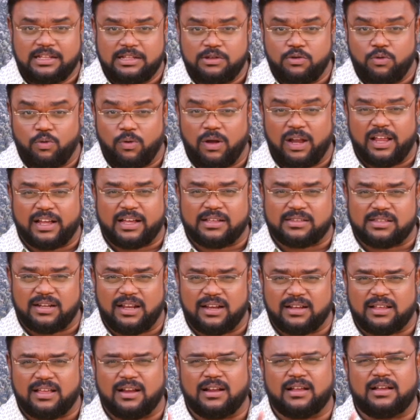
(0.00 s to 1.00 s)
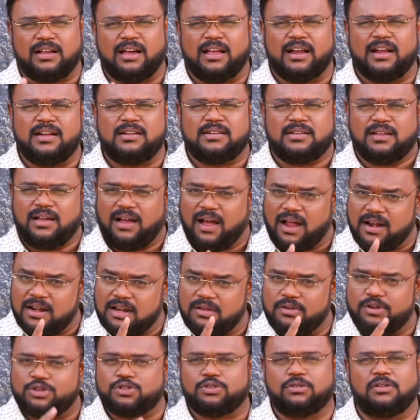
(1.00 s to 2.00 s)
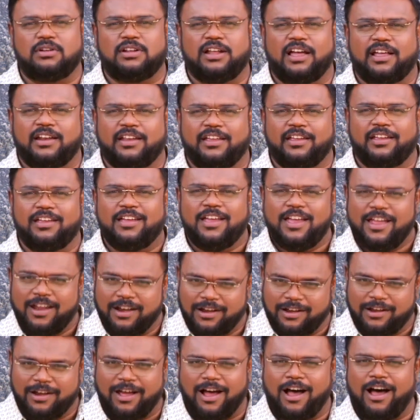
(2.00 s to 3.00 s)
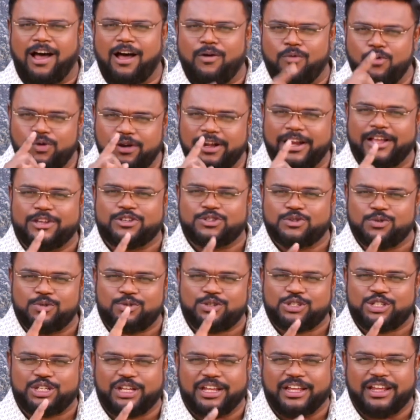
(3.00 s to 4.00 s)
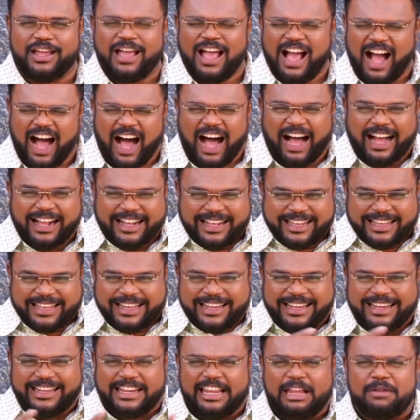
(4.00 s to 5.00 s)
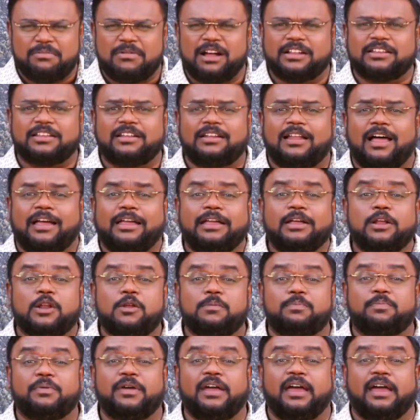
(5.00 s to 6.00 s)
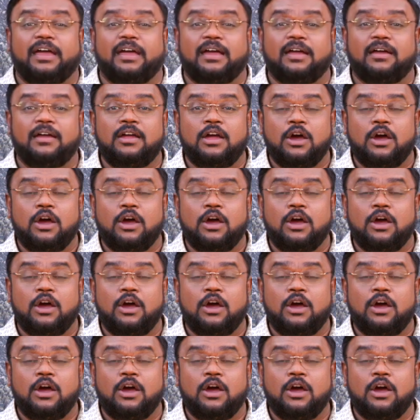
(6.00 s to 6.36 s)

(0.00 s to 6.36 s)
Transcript: இது உலகத்தில் இருக்கிற கரண்ட் ஆண்டவர் சொல்றாரு நான் உன்னை சுற்றி அக்கினி மதலாக இருப்பேன்